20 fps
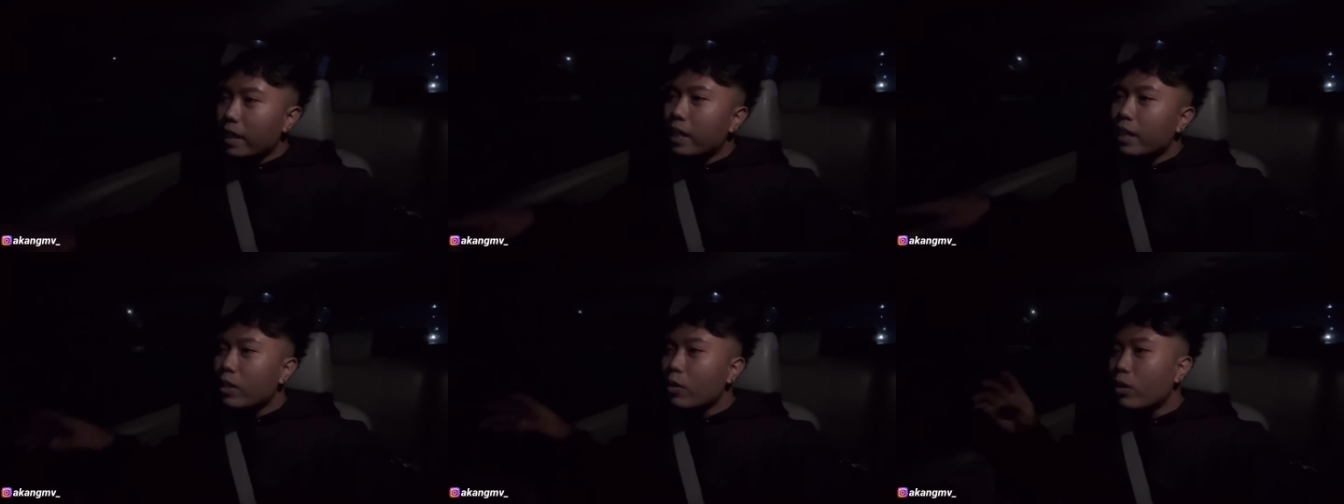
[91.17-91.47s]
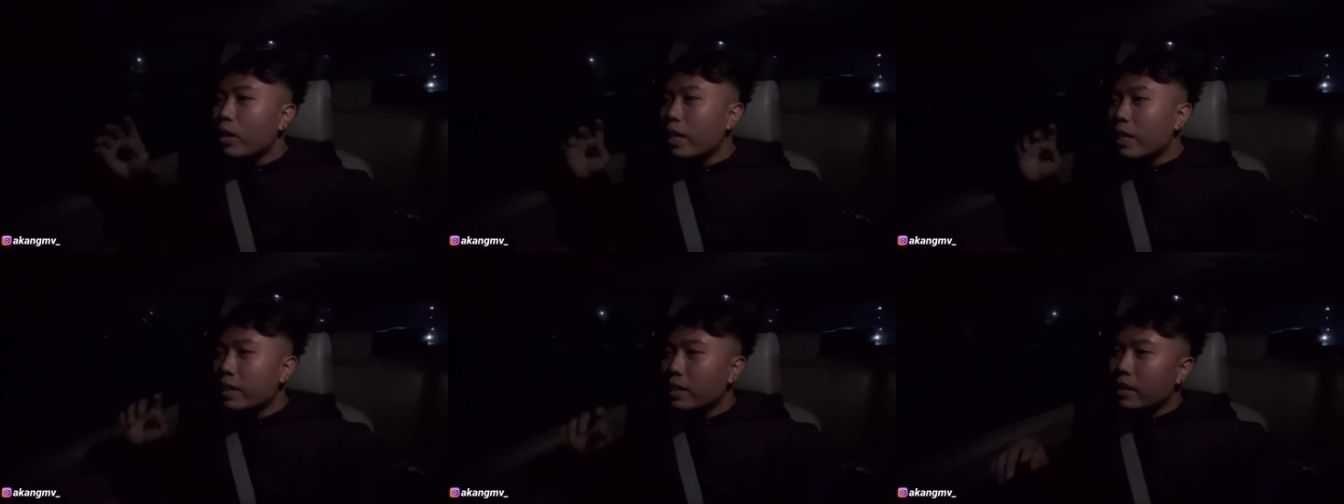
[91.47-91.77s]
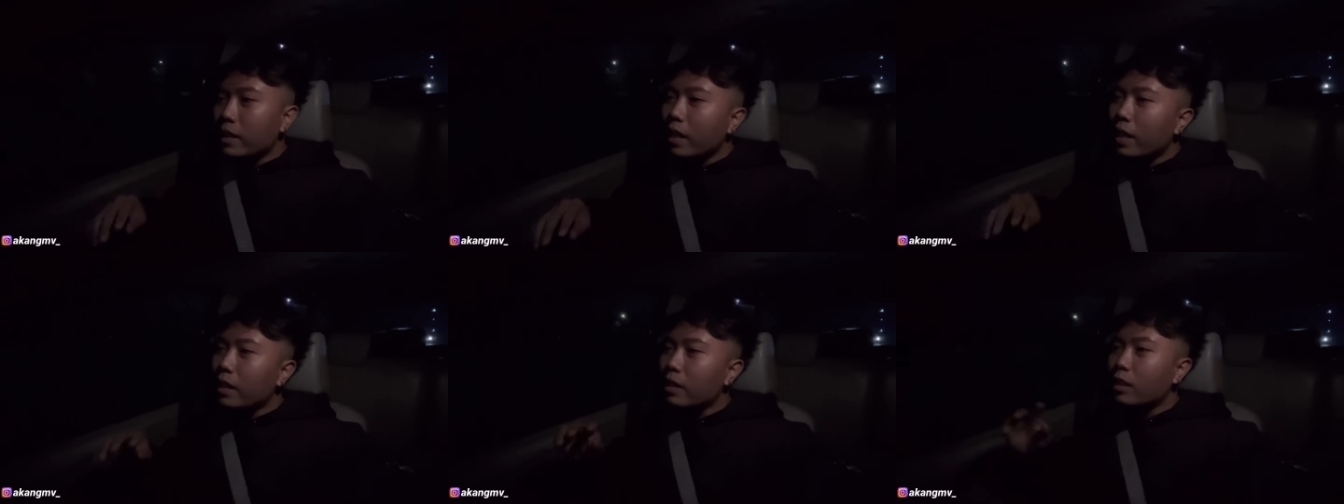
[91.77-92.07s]

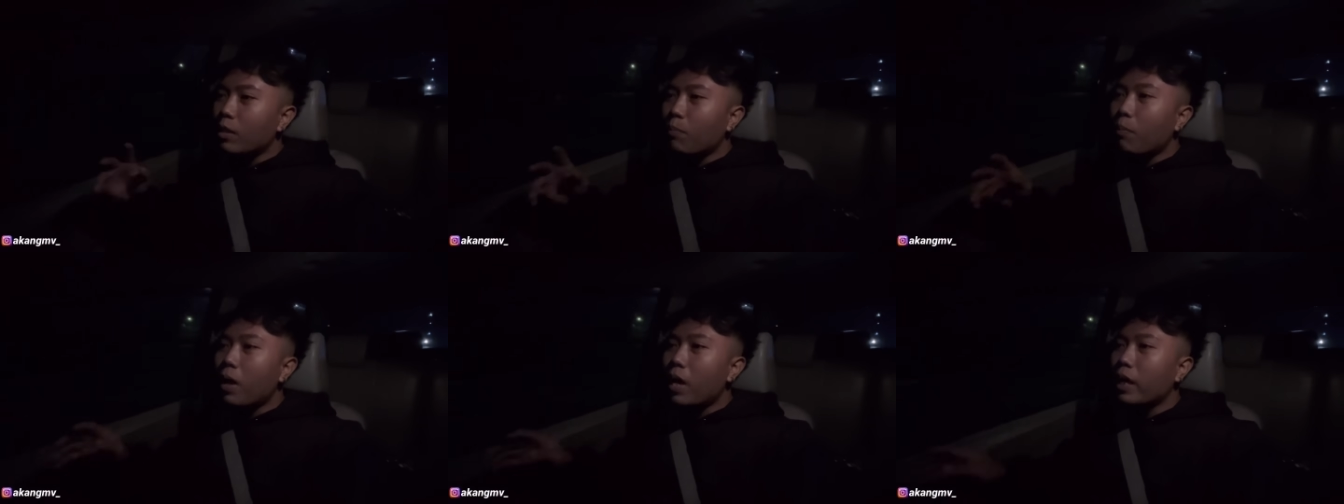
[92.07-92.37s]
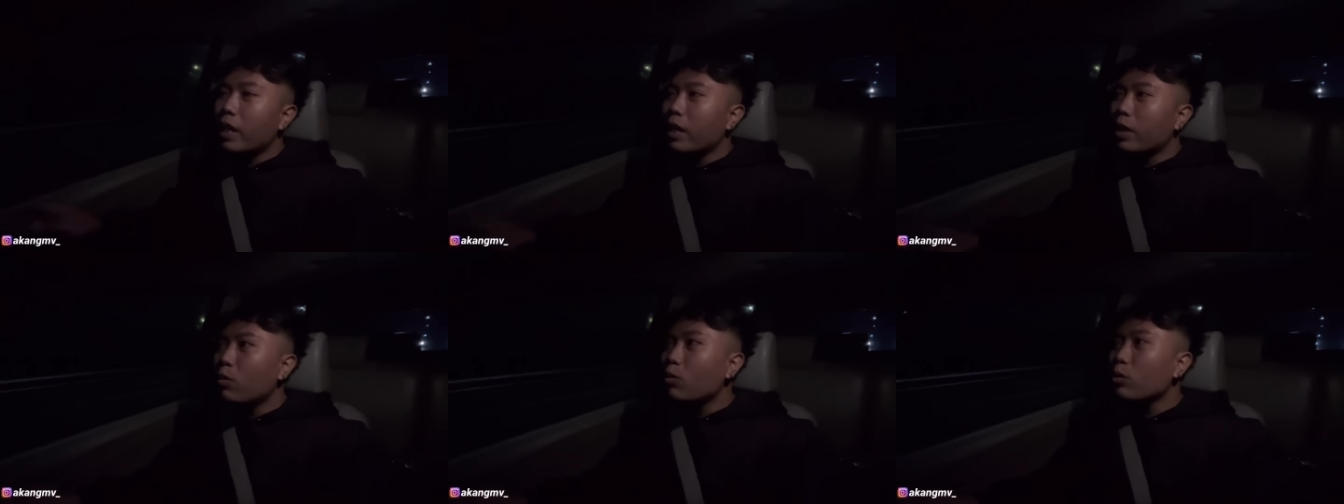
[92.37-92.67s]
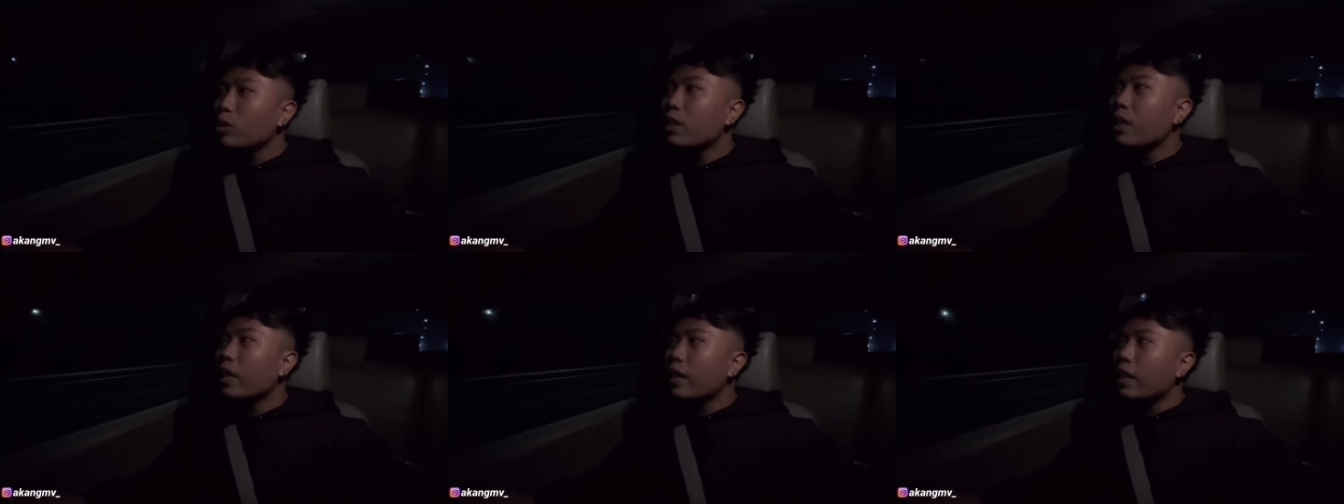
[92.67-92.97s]
Indonesia ke Jepang
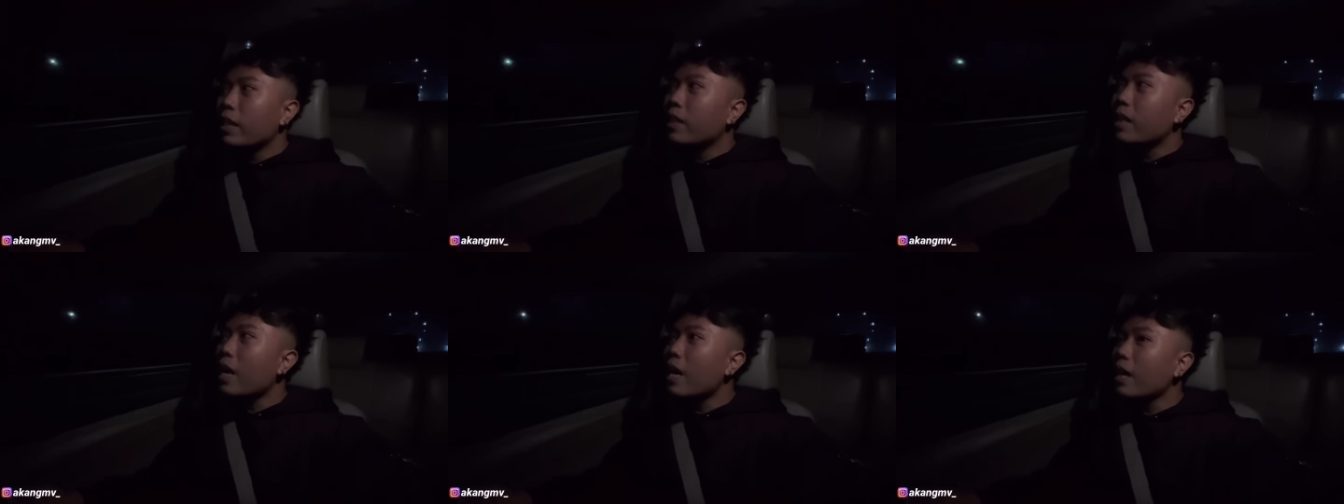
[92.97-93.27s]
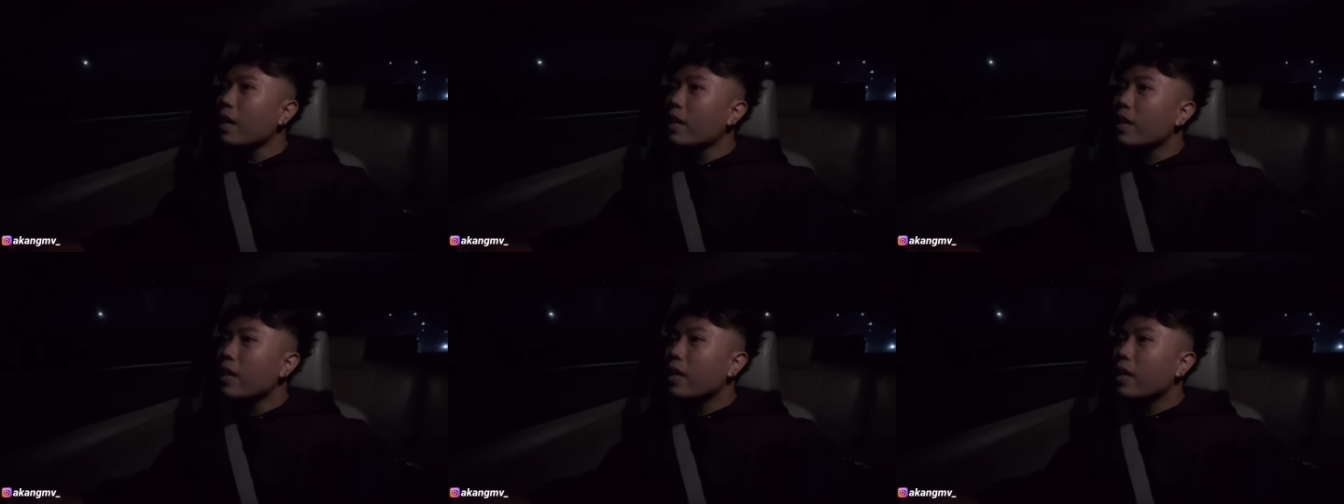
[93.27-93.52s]
itu sekitar